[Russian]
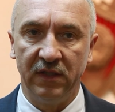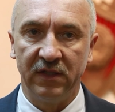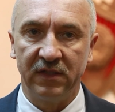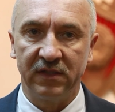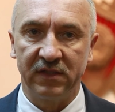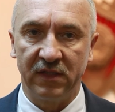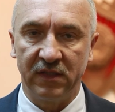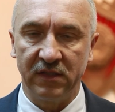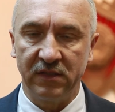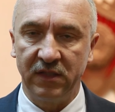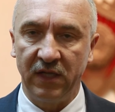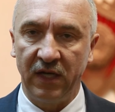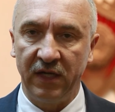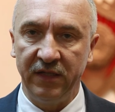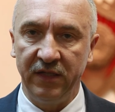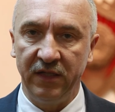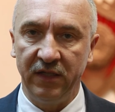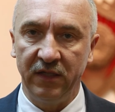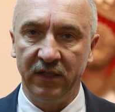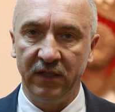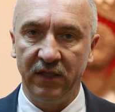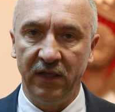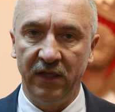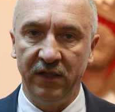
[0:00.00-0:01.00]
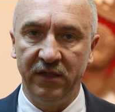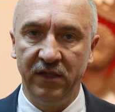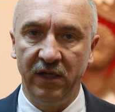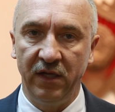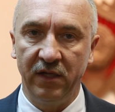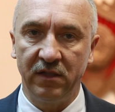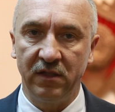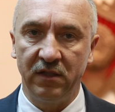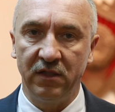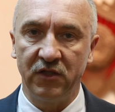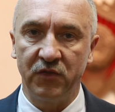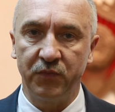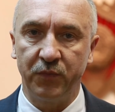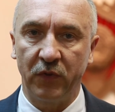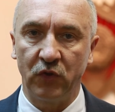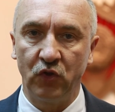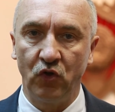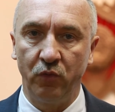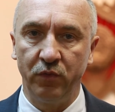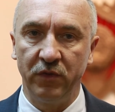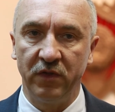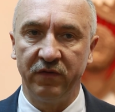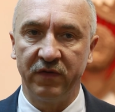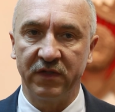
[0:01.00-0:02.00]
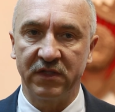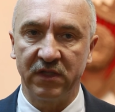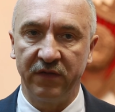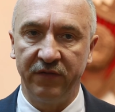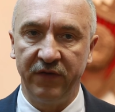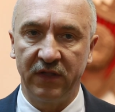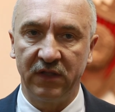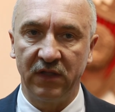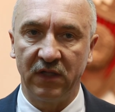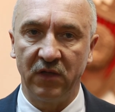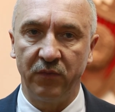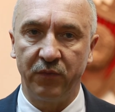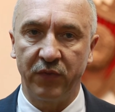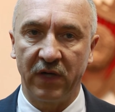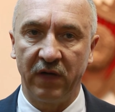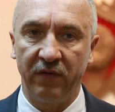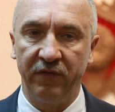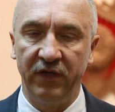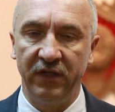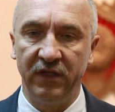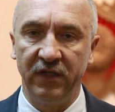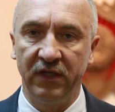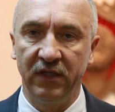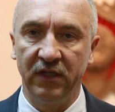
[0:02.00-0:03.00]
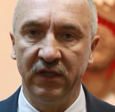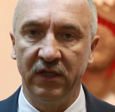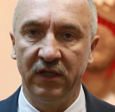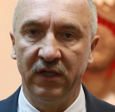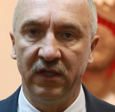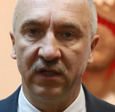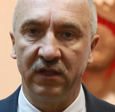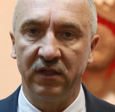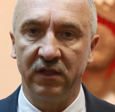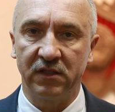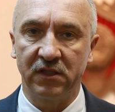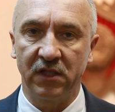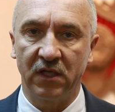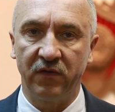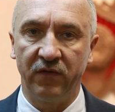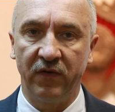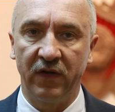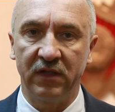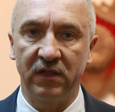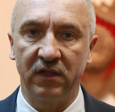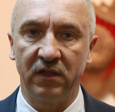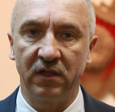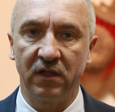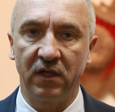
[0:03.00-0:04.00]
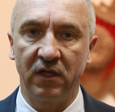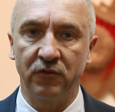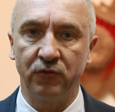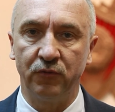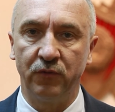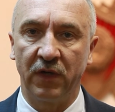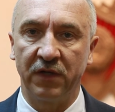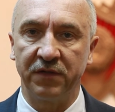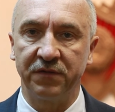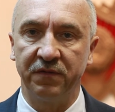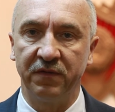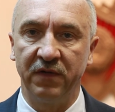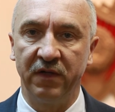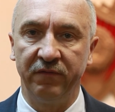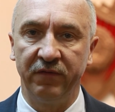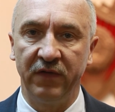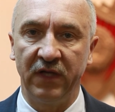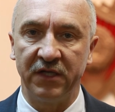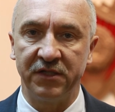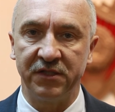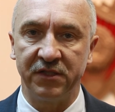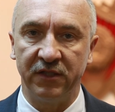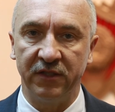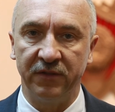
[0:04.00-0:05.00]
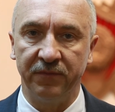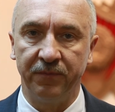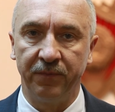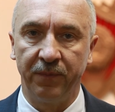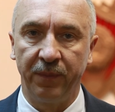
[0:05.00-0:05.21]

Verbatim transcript: Создание и деятельность подобного Совета направлены на захват государственной власти,